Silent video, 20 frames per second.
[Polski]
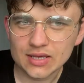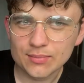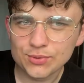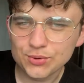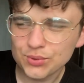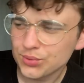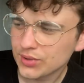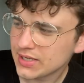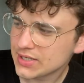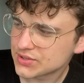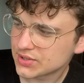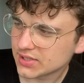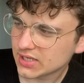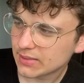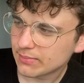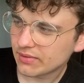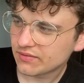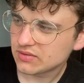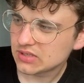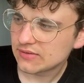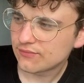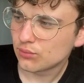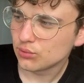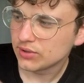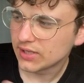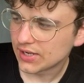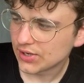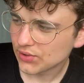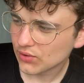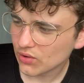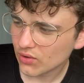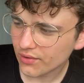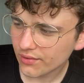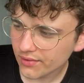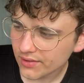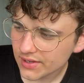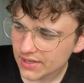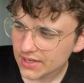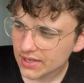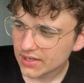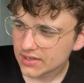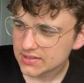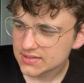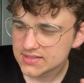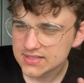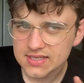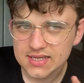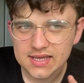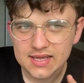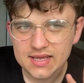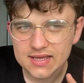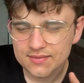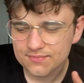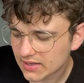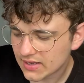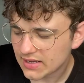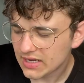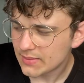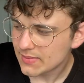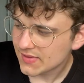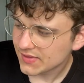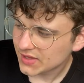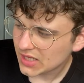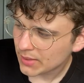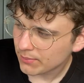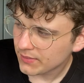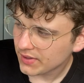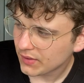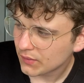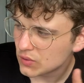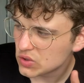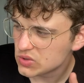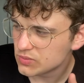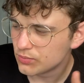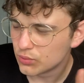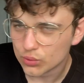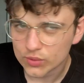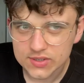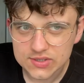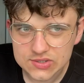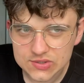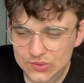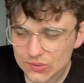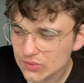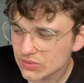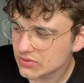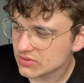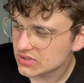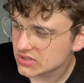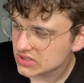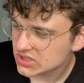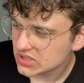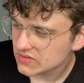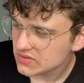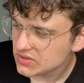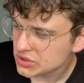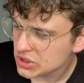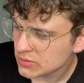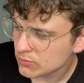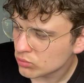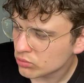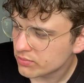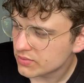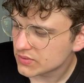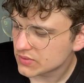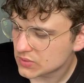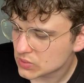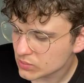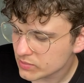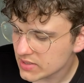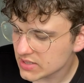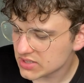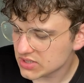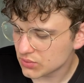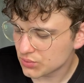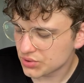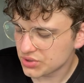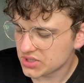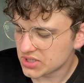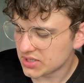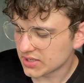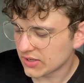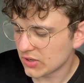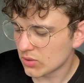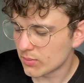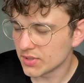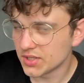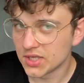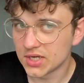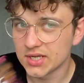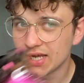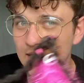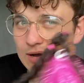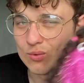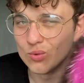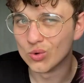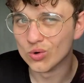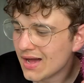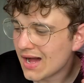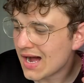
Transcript: Jakby tutaj jest takie prawdziwe futerko z elementami jakiegoś błysku, gdzie rzeczywiście mógłbym zrozumieć użycie takiego materiału.